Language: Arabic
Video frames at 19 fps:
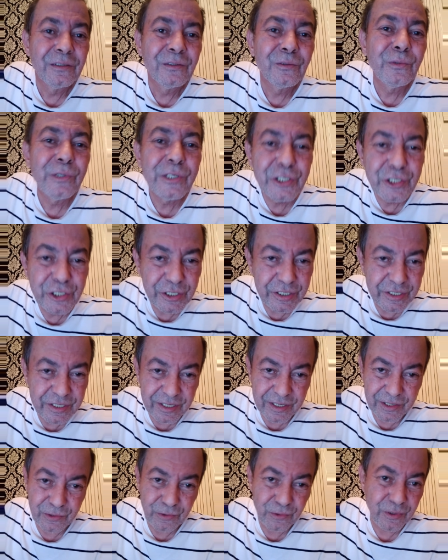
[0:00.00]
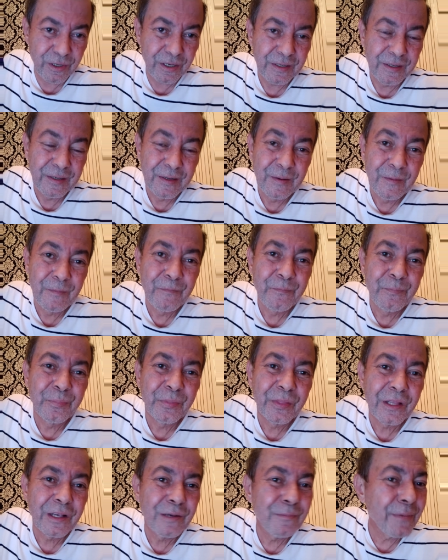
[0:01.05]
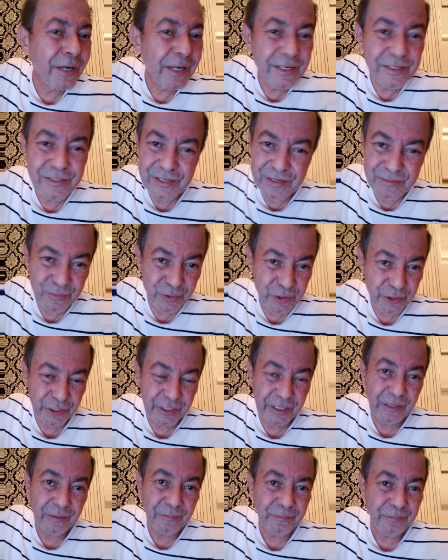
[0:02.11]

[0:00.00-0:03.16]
ويجي حتى هو ما كان حتى مشكل